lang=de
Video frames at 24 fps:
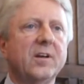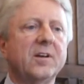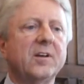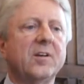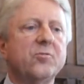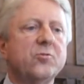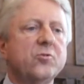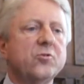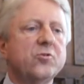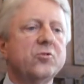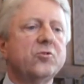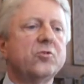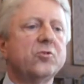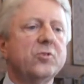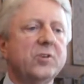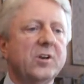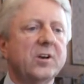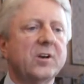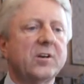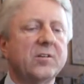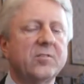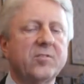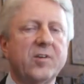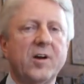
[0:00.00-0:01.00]
einer
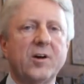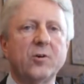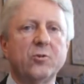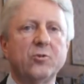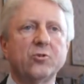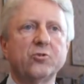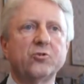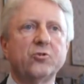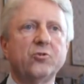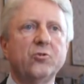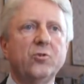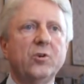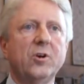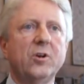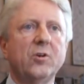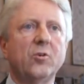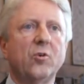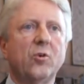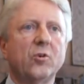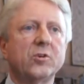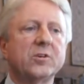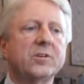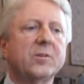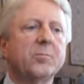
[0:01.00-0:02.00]
funktionierenden Fachhochschule
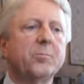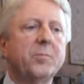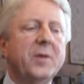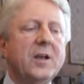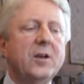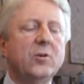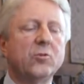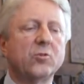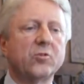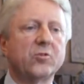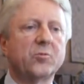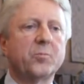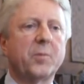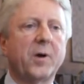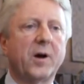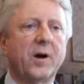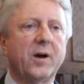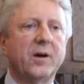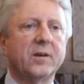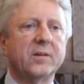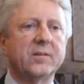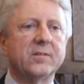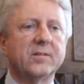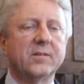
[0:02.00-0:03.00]
und
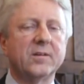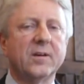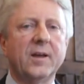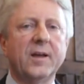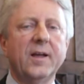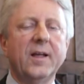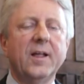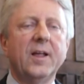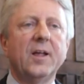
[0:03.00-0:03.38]
Bildungsbereiche